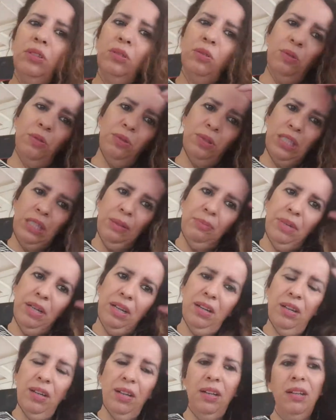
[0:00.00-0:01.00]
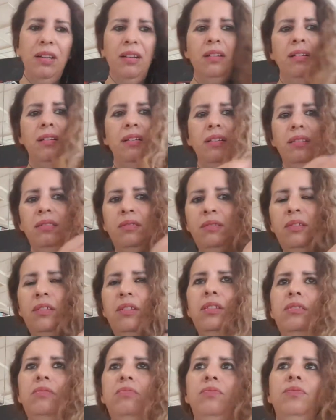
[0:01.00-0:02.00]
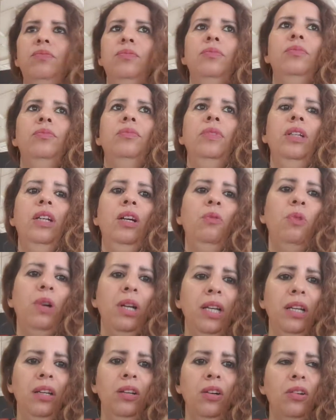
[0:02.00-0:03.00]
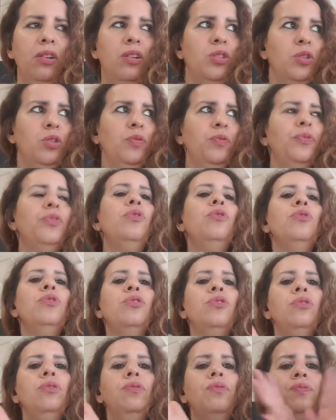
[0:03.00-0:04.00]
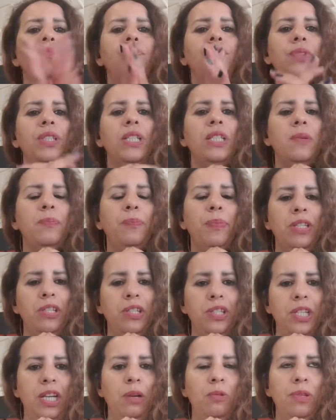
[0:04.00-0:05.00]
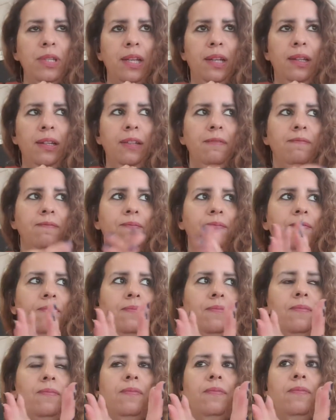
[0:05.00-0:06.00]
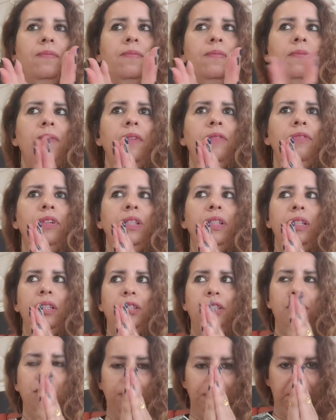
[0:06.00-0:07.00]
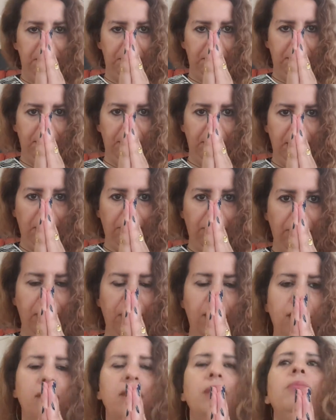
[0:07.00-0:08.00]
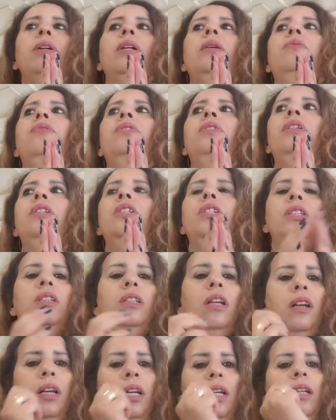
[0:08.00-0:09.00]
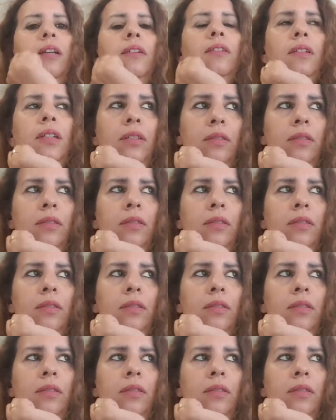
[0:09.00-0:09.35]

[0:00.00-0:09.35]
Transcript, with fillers: وزعما عوالي نخرجوا نفوجوا تصبات الشتا عاوتاني فهذاك الشيء استغفر الله العظيم رب فهذاك الشيء اضطرينا